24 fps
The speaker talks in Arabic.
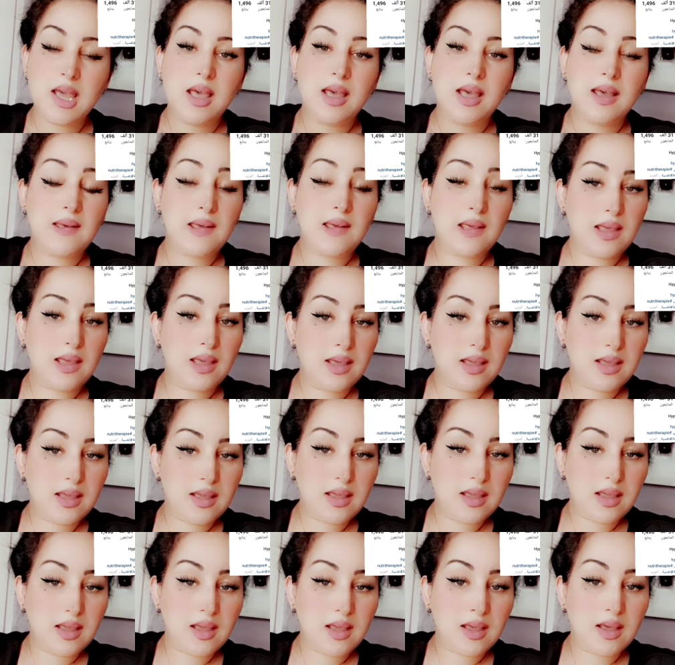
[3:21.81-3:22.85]

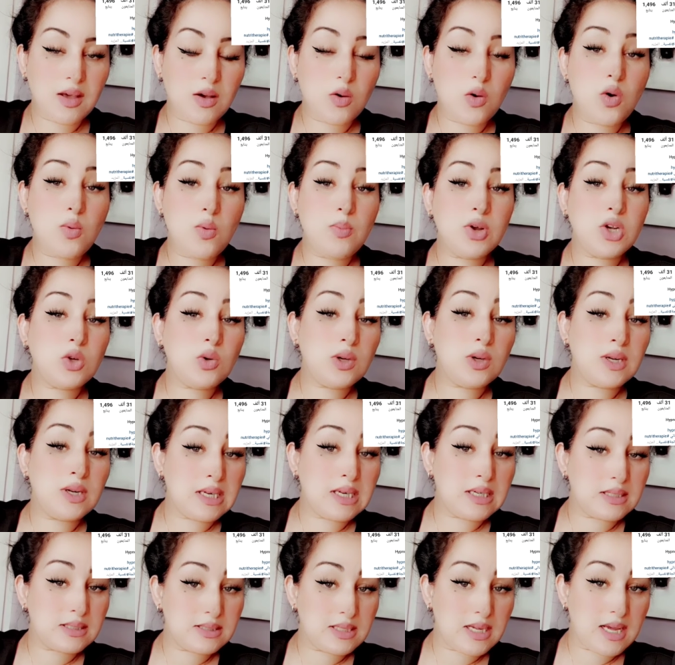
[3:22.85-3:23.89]
أه ومن وراء
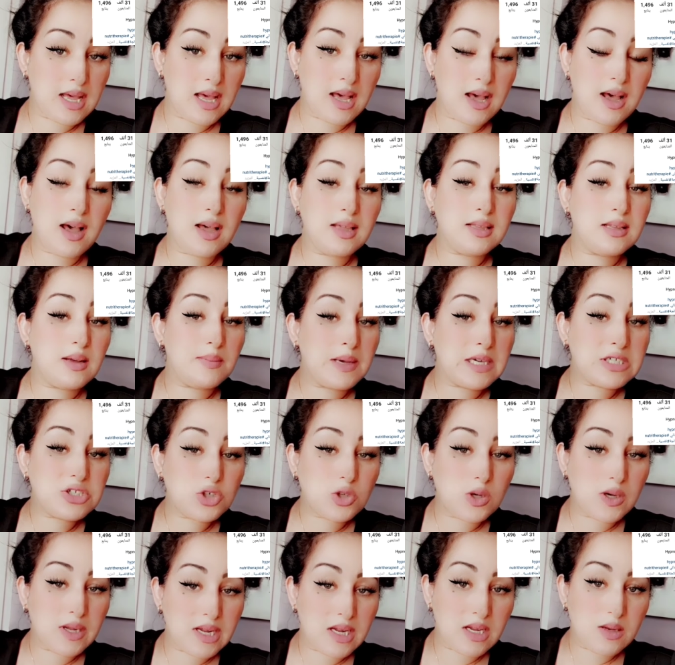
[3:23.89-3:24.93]
الرضاعه دابا
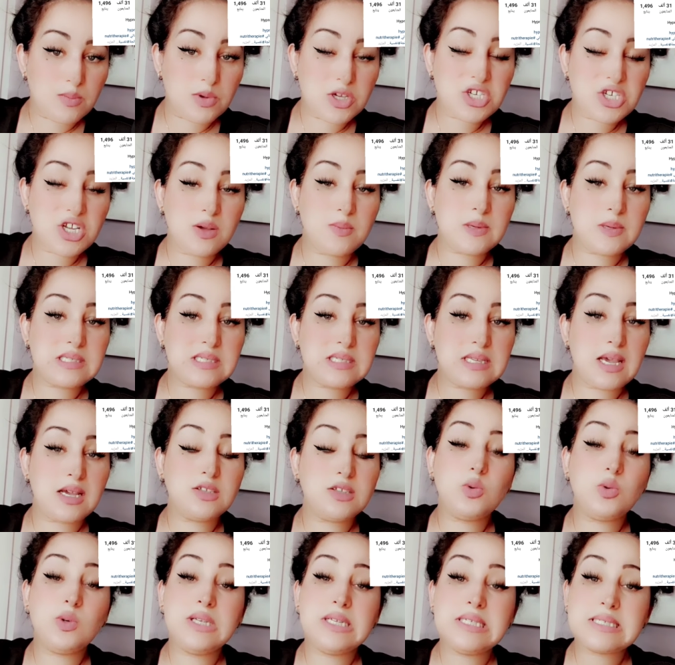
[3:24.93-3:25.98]
شهرين باش حبست هادي
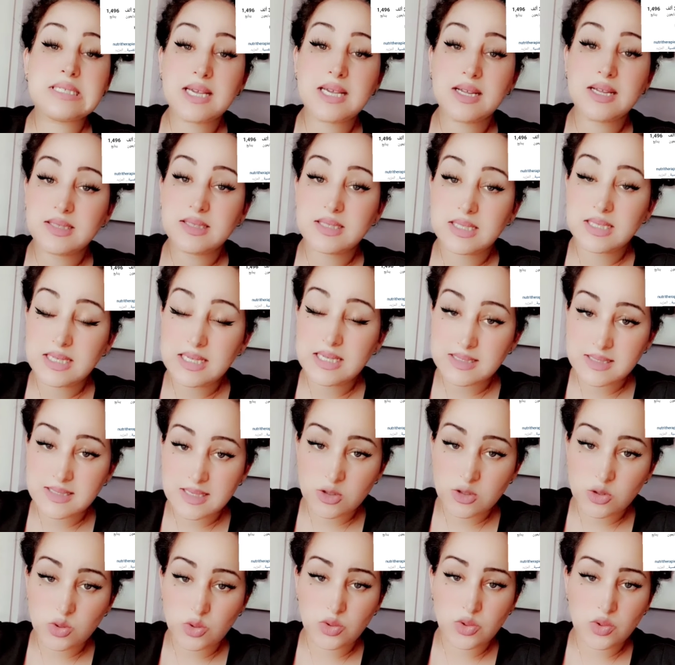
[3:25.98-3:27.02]
وليت كندير حتى
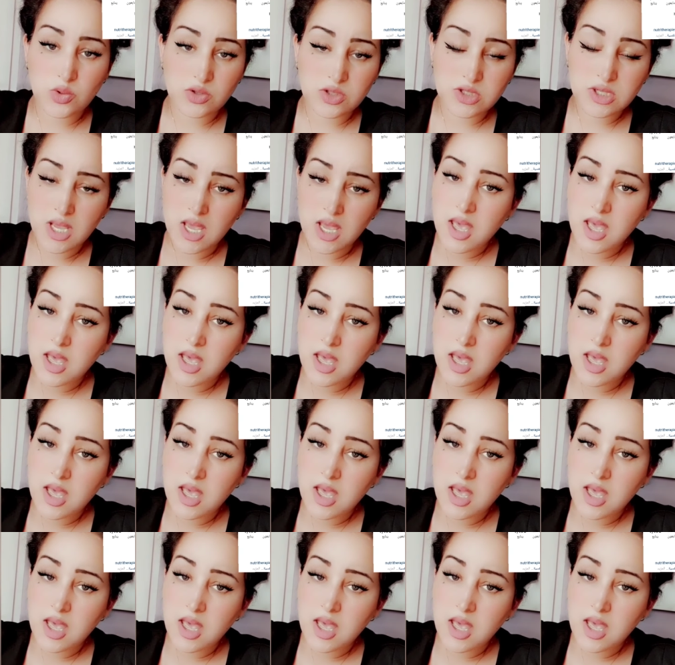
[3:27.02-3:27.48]
زيوت